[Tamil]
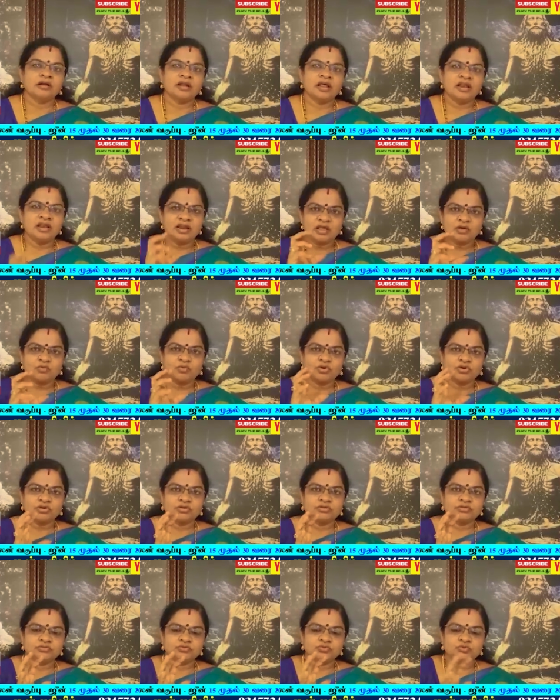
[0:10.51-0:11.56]
நல்ல ஒரு
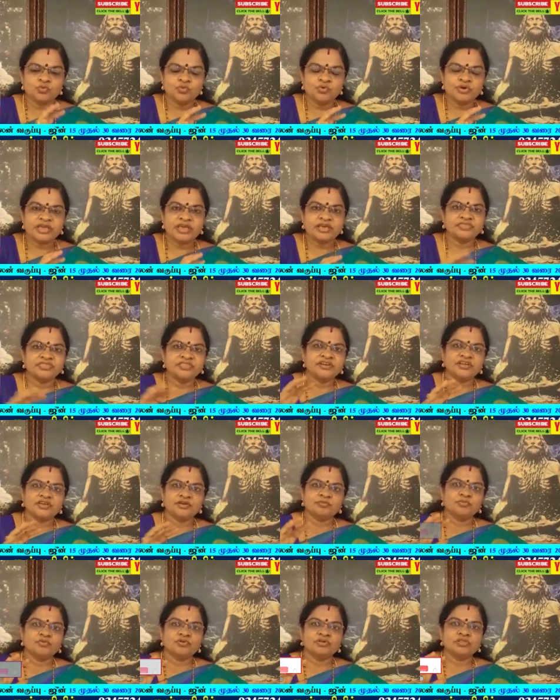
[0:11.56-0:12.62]
தூங்கி
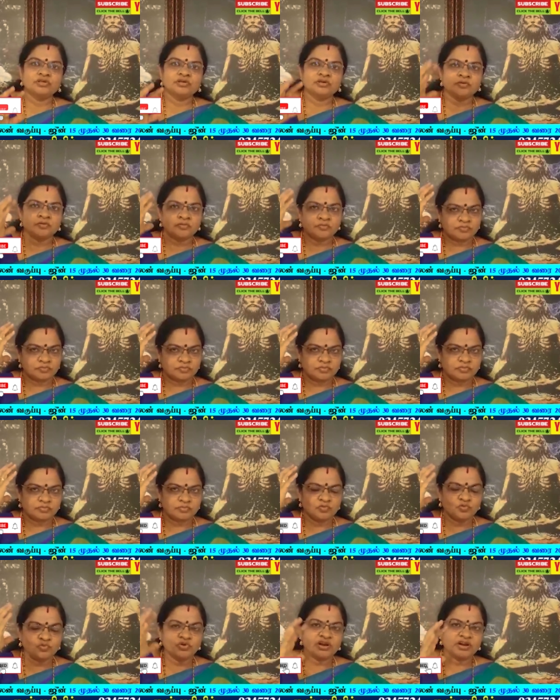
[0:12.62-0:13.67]
எந்திரிக்கும் பொழுது
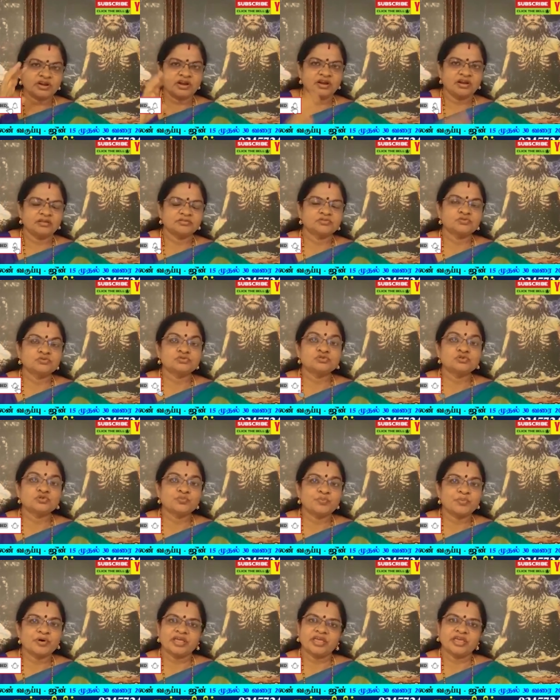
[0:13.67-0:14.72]
மூளை நல்லா
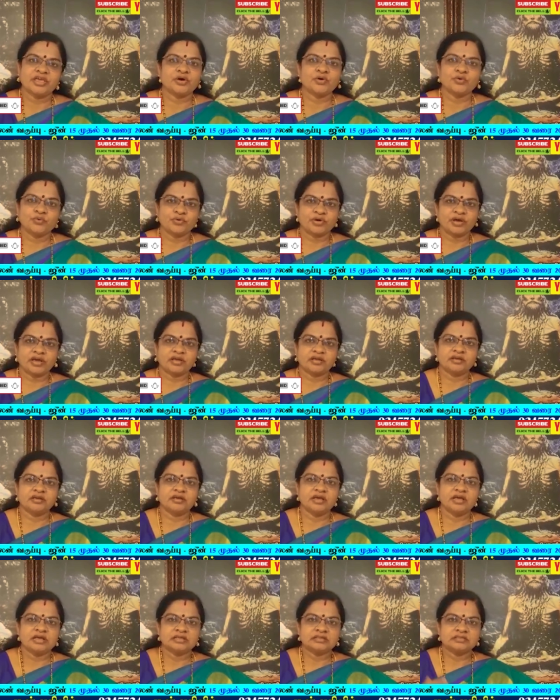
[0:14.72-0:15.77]
சுறுசுறுப்பாக இயங்குங்க
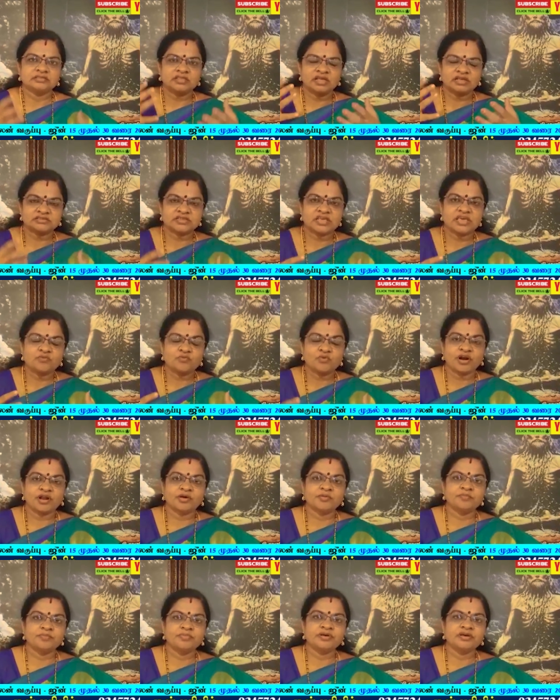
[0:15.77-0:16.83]
தசை
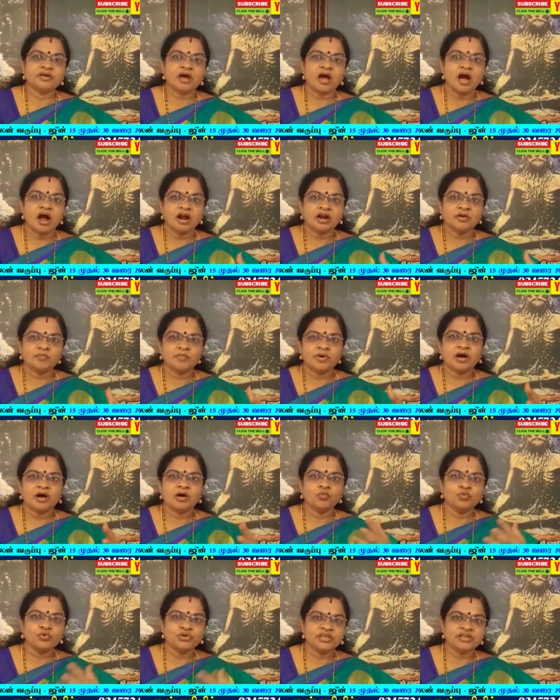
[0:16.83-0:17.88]
உடம்பு ஆன்மா
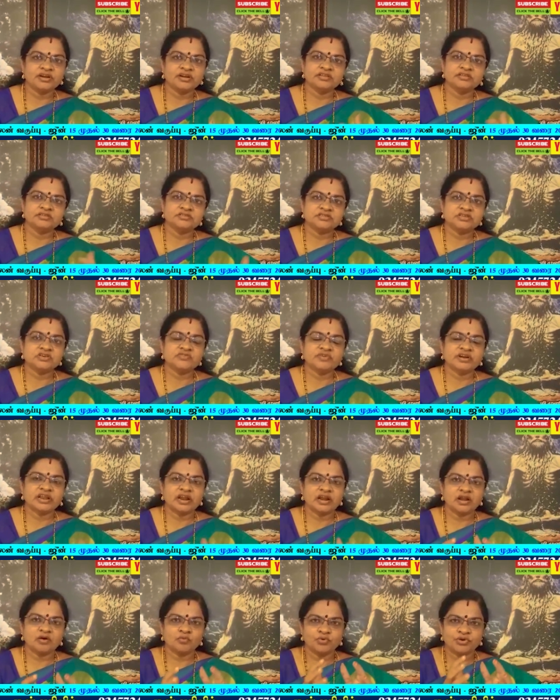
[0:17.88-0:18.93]
உயிர் ஜீவன்
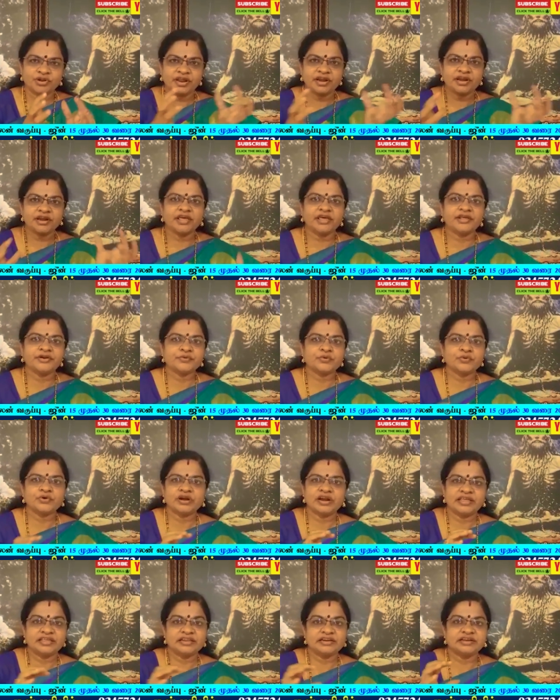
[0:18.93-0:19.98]
எல்லாம் ஒரே
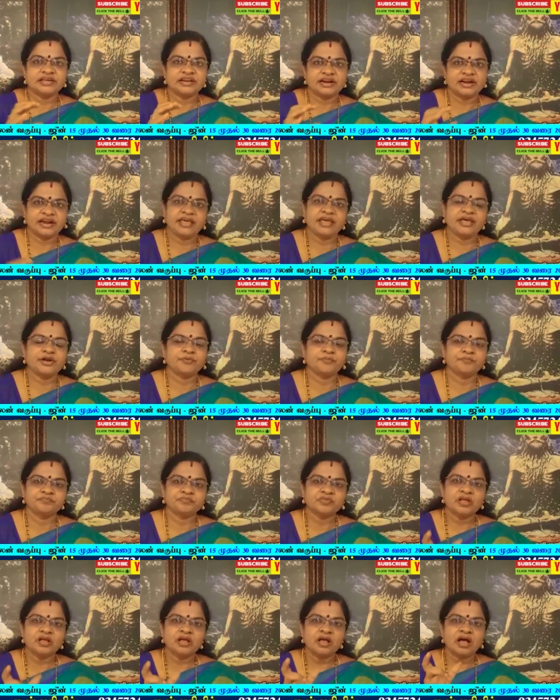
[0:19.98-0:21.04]
நேர்கோட்டில் இருக்கிற நேரம்
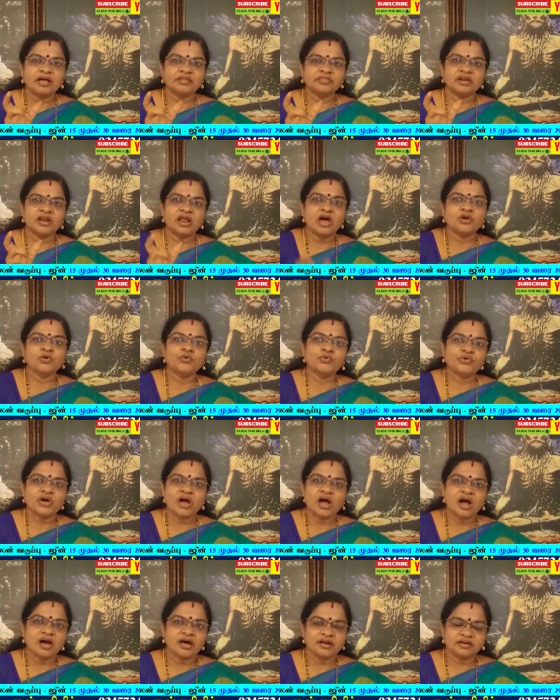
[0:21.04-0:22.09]
அந்த நாலு டு
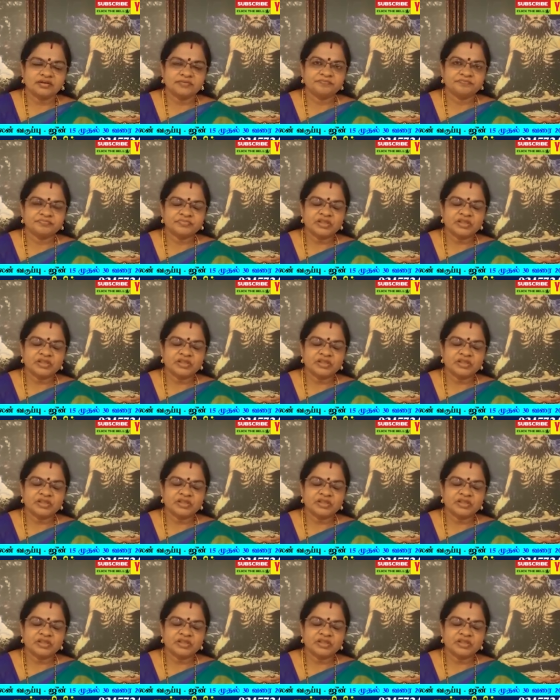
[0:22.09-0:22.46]
ஆறு